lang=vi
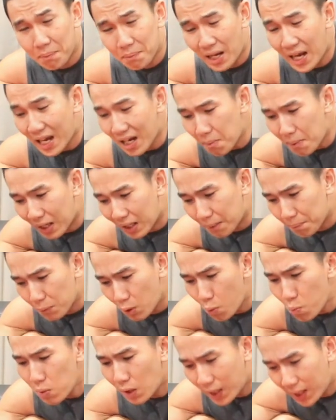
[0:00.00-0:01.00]
tập này các bạn tập
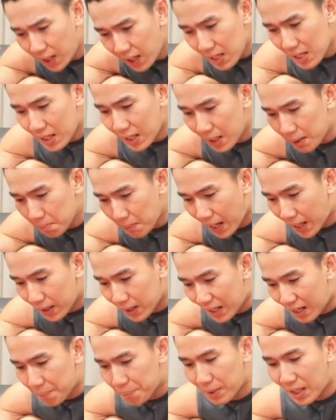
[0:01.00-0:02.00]
đúng khi các
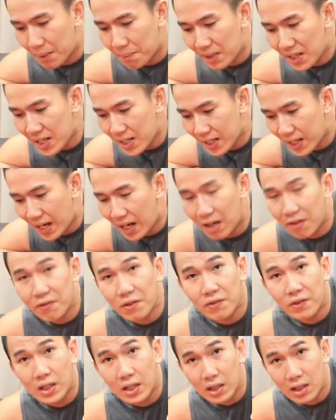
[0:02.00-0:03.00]
bạn tập cảm thấy căng
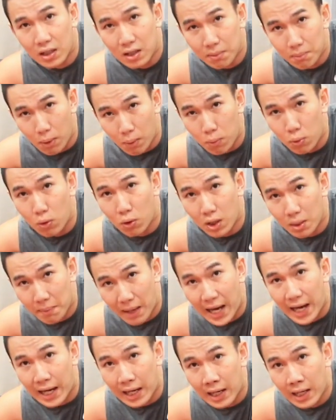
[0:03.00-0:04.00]
vào phần cơ bụng của các
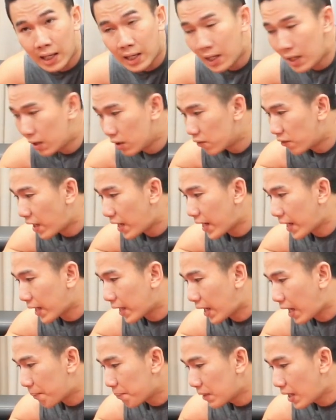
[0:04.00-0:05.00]
bạn
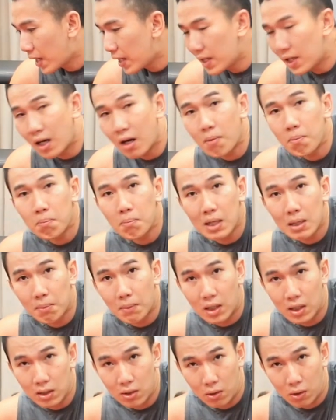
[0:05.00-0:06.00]
và cảm thấy không bị
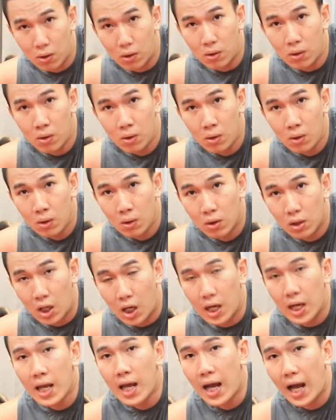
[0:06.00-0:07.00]
mỏi cổ
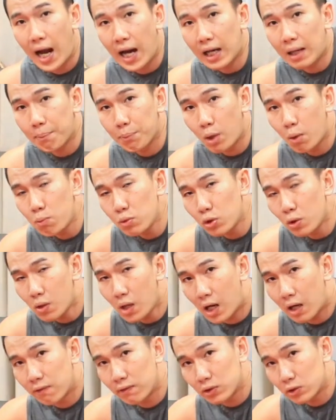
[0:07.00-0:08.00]
rồi hãy tập đúng số
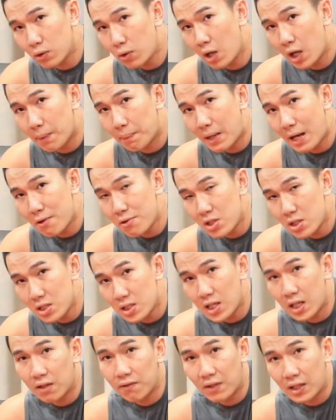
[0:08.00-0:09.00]
lần và số hiệu theo
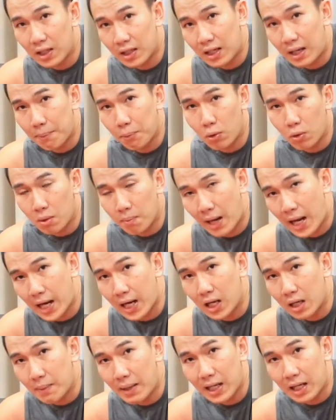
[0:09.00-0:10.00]
chương trình và lịch tập của các bạn
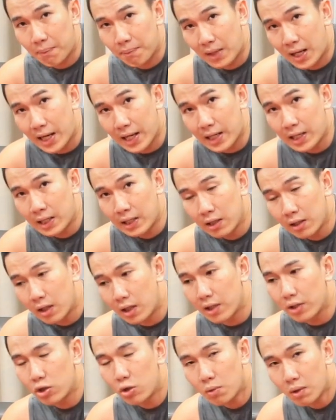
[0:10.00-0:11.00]
ở bài tập này
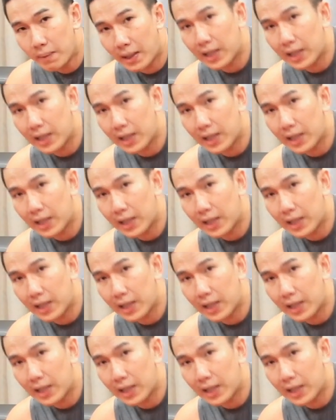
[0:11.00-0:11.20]
rồi chúc các